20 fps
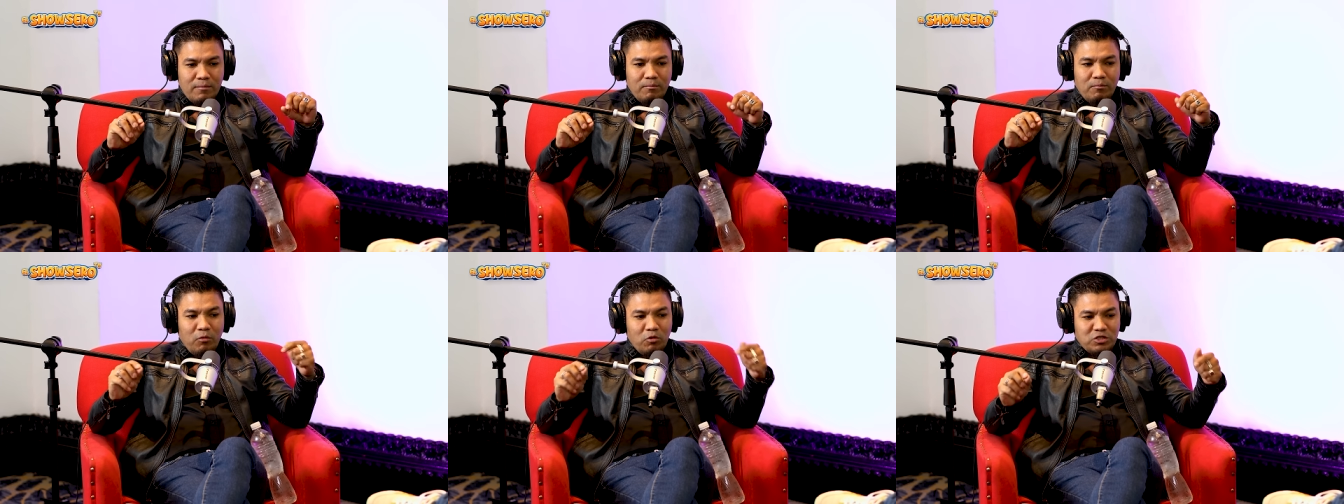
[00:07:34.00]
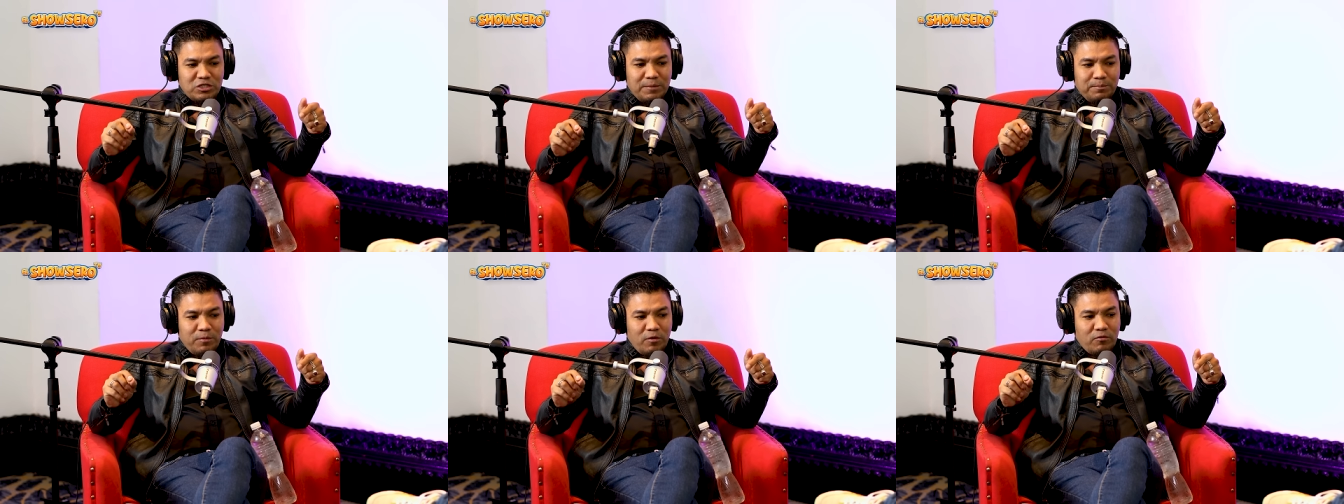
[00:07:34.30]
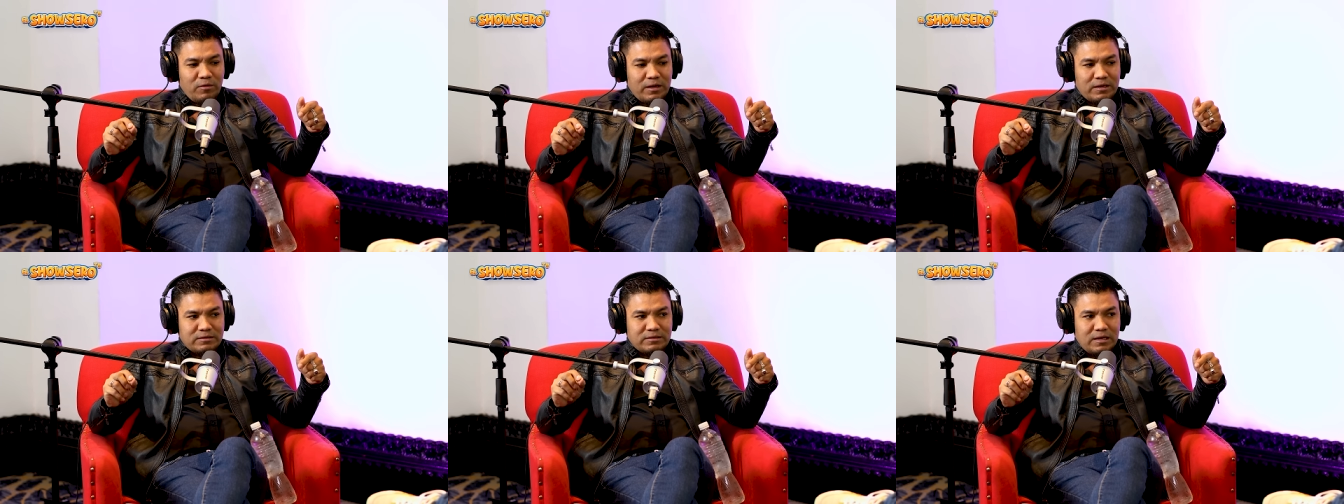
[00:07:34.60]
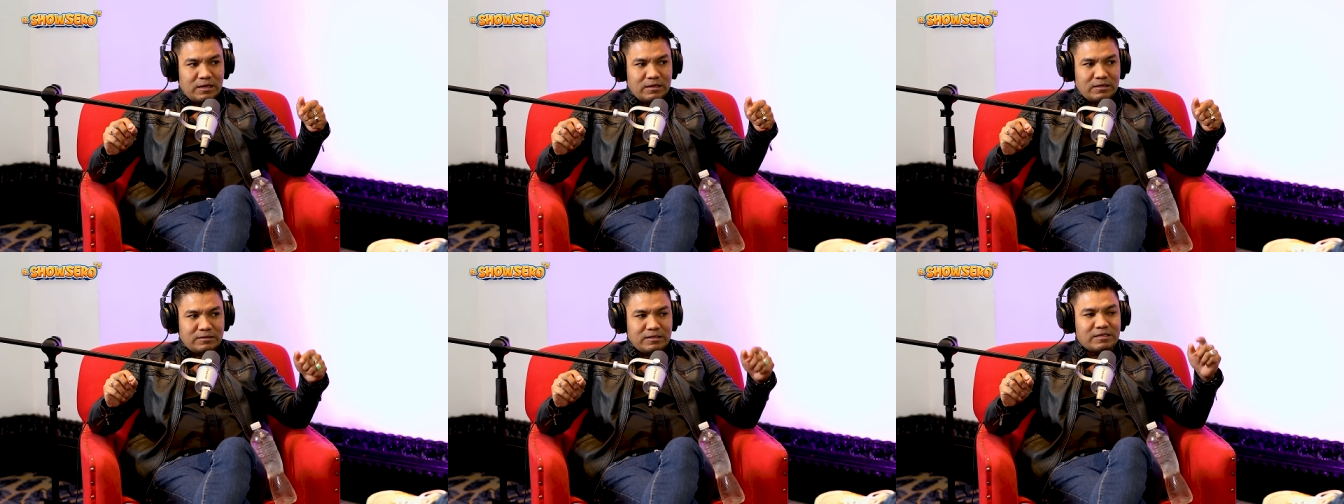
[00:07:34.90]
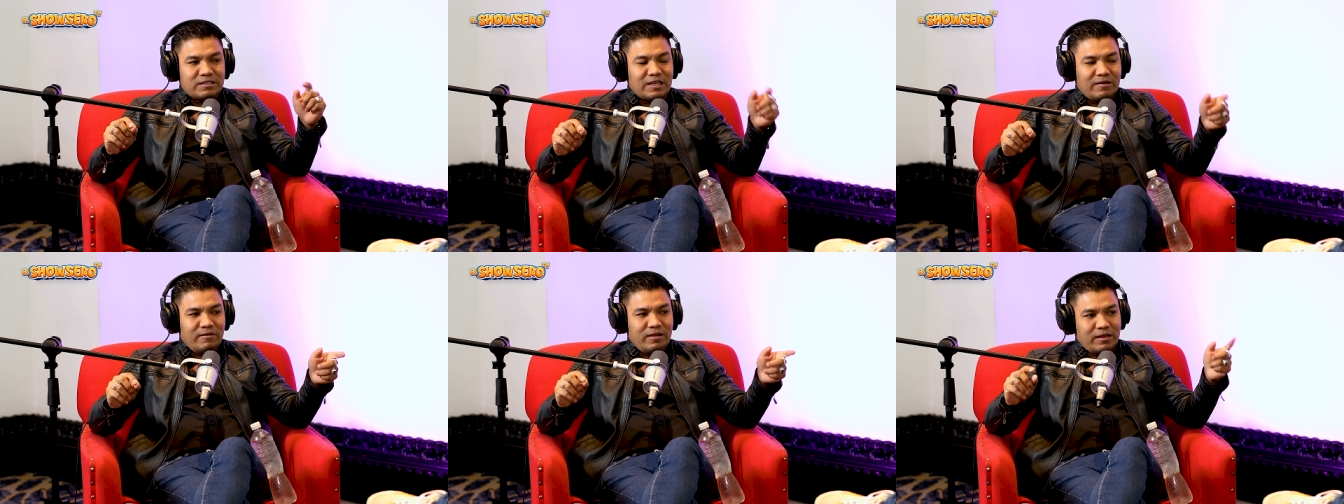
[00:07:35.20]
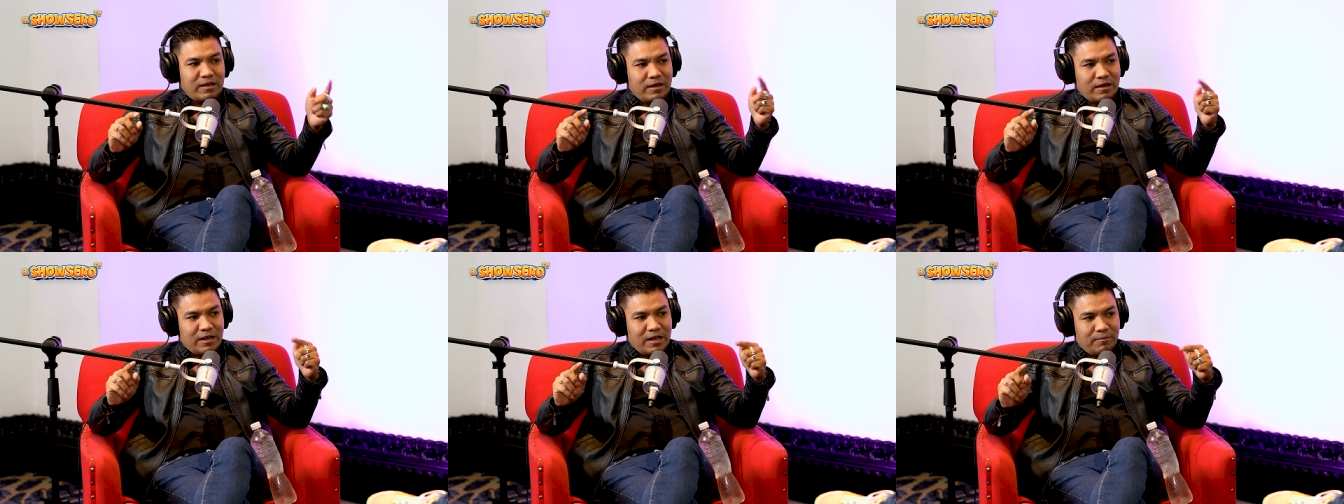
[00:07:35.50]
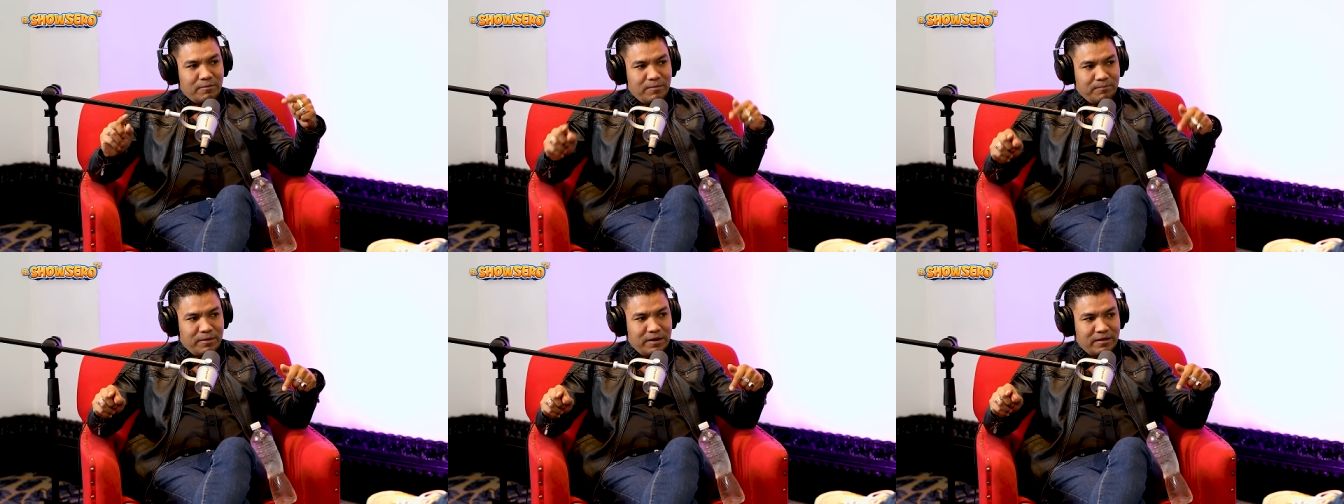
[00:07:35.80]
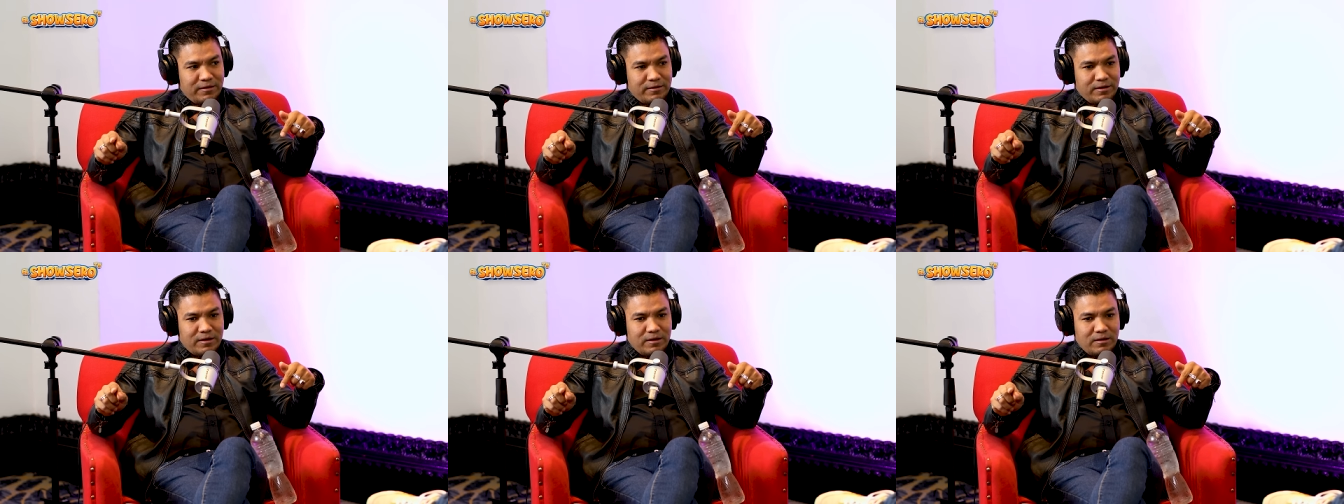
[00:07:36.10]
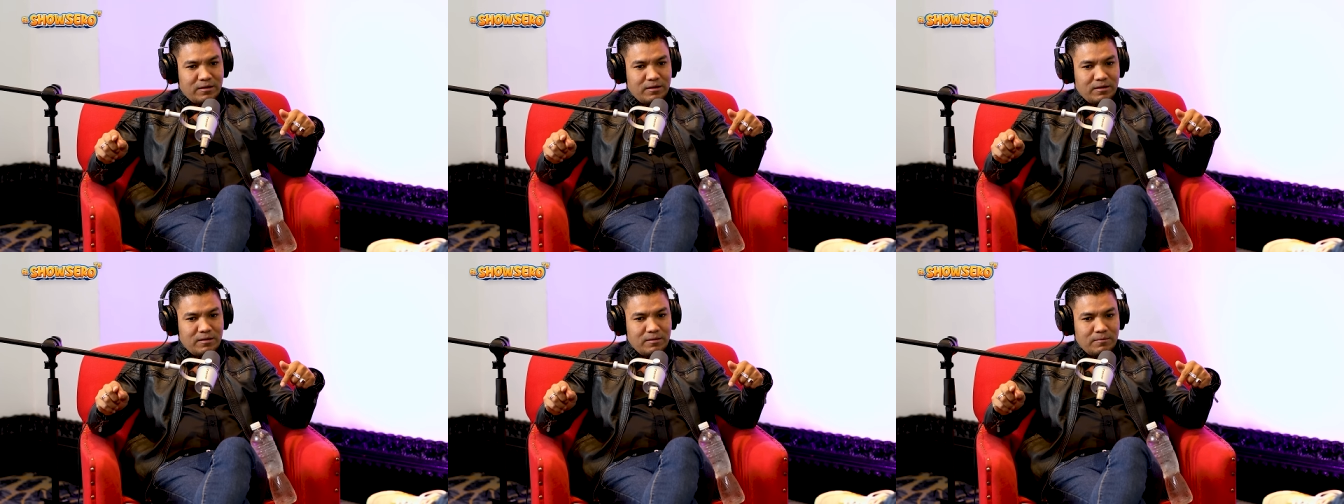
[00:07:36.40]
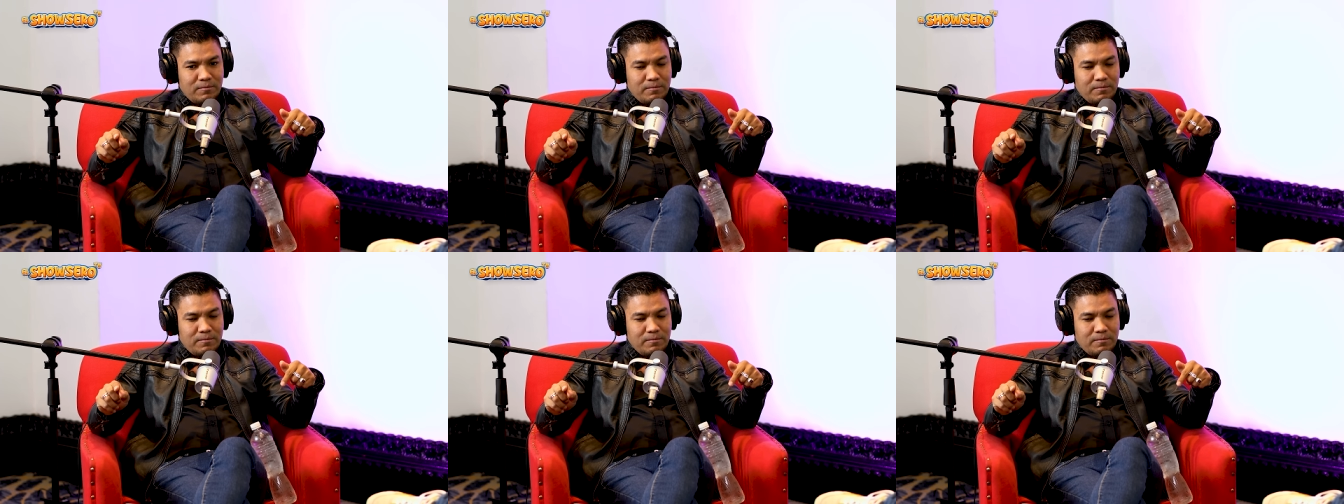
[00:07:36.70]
Mucha pobreza, sin saber quién era mi padre.